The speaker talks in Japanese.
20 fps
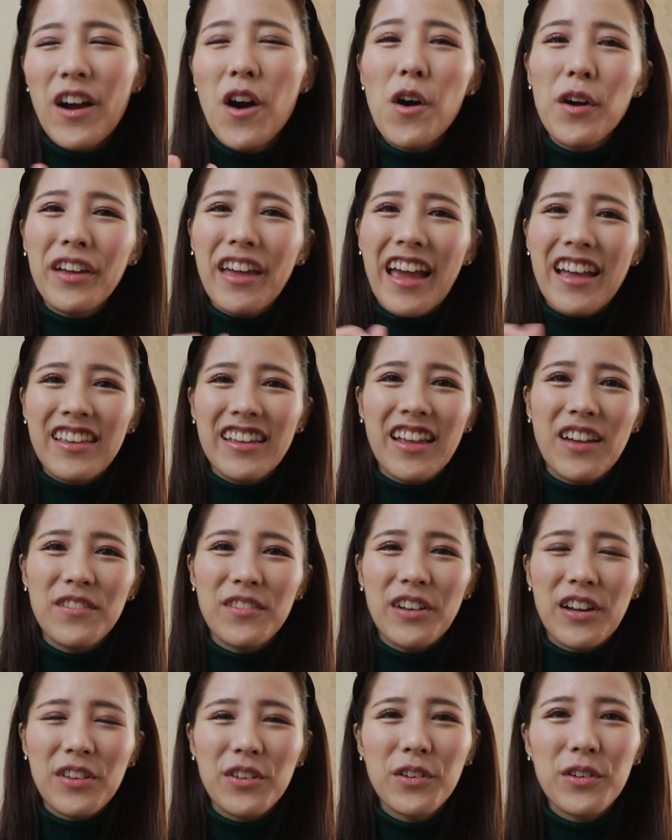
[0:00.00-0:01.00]
OK って多
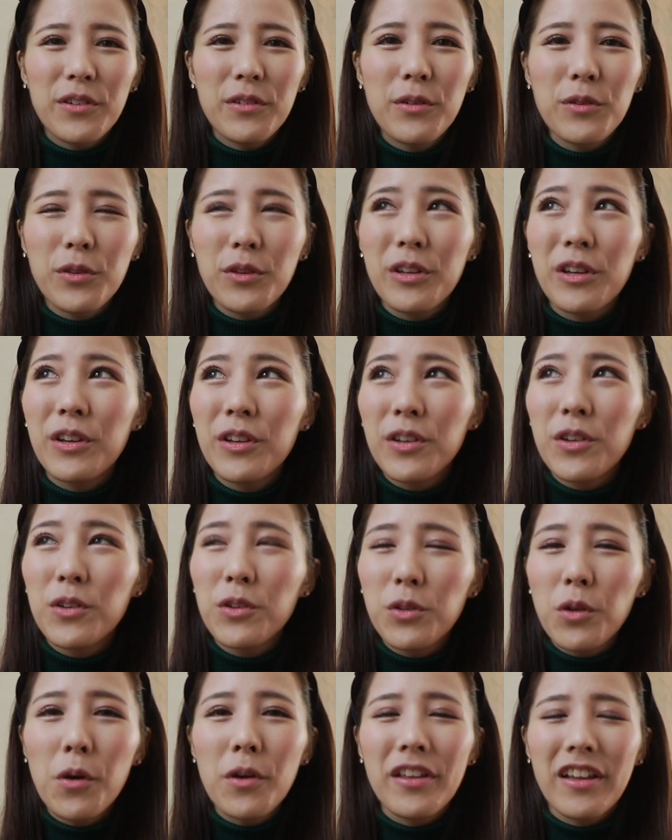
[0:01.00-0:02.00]
分あの、本当にその通